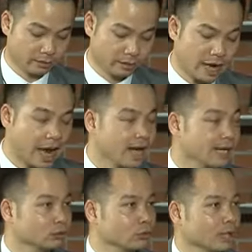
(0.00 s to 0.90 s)
Thứ hai
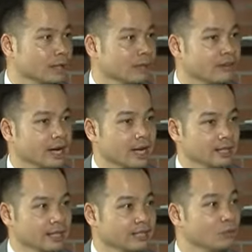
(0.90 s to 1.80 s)
nữa chúng tôi đặt đó là vấn đề là
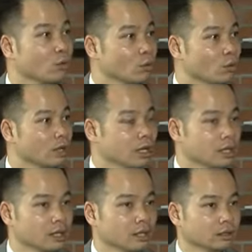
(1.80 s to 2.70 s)
gì? Dịch vụ.
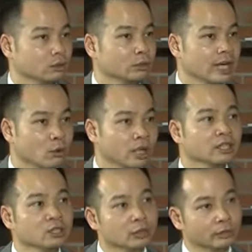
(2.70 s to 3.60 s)
Chúng tôi thay đổi cái
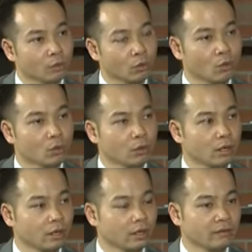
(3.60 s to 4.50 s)
tư duy dịch vụ.
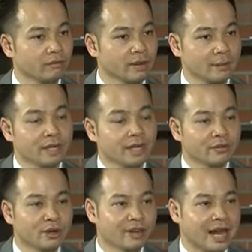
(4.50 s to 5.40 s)
Các bạn biết là
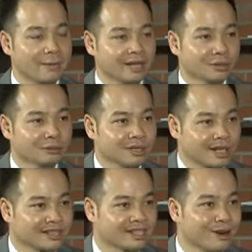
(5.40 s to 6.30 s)
ví dụ ở Việt Nam mình thông thường là các trường